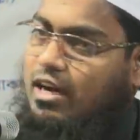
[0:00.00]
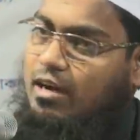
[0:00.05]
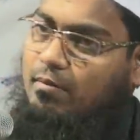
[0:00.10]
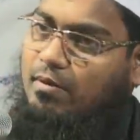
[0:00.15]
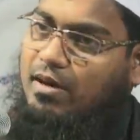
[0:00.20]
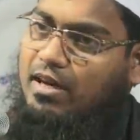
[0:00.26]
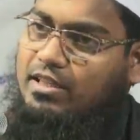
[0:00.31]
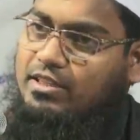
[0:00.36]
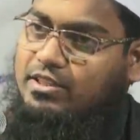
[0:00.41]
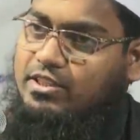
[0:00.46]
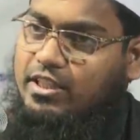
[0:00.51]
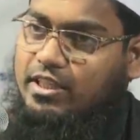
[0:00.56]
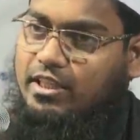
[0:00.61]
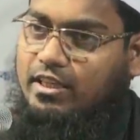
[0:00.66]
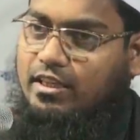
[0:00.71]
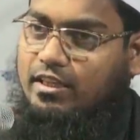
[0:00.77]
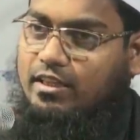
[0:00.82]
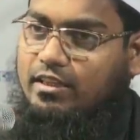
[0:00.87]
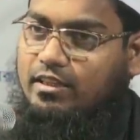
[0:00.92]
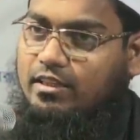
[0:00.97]
আবার
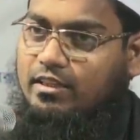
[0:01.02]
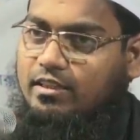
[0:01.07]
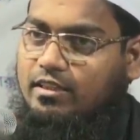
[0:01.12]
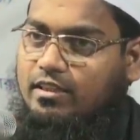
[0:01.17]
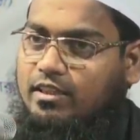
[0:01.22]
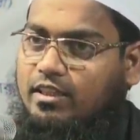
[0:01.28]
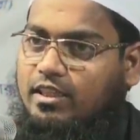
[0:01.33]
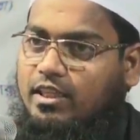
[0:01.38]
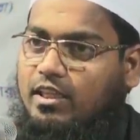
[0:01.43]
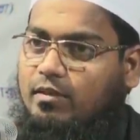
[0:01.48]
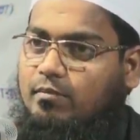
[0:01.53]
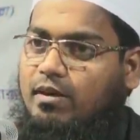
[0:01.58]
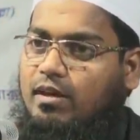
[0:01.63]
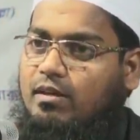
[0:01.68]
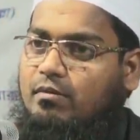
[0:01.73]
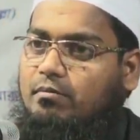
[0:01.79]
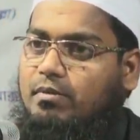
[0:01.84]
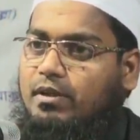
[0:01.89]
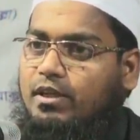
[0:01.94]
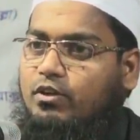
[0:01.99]
জেল এবার
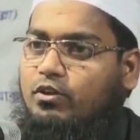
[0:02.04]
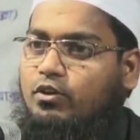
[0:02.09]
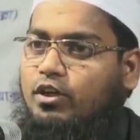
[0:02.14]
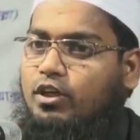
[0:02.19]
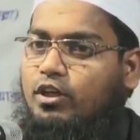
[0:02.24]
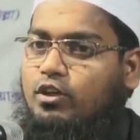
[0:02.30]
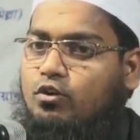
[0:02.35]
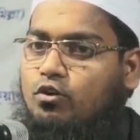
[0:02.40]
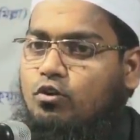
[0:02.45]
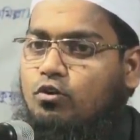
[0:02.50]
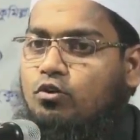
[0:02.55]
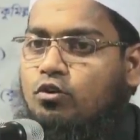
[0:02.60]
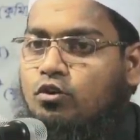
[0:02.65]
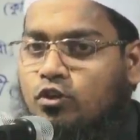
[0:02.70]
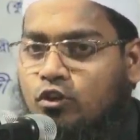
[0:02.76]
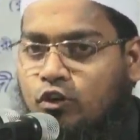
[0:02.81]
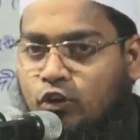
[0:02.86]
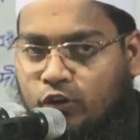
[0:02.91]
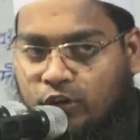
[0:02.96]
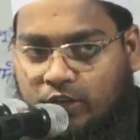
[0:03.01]
বের হয়ে খুন
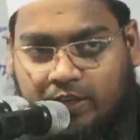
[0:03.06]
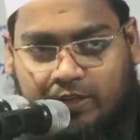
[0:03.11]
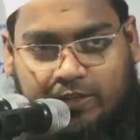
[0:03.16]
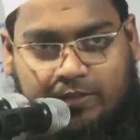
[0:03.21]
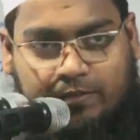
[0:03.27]
করে